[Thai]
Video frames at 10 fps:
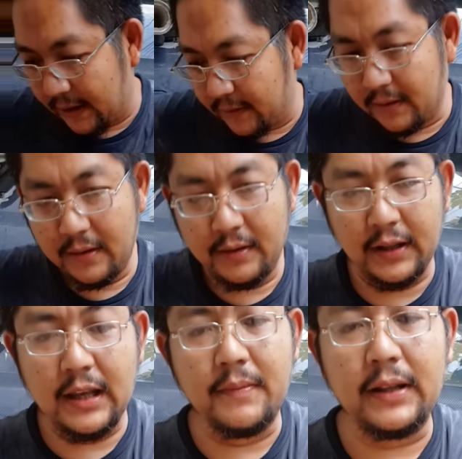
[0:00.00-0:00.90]
ว่า
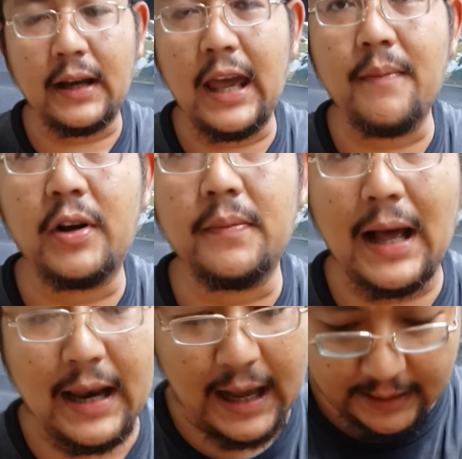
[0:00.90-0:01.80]
สีมันจะเข้มขึ้น
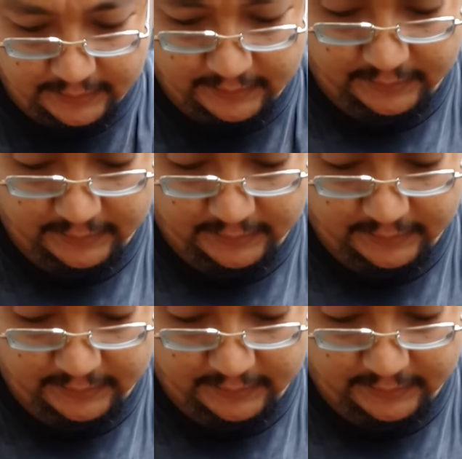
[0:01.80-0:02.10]
มาละ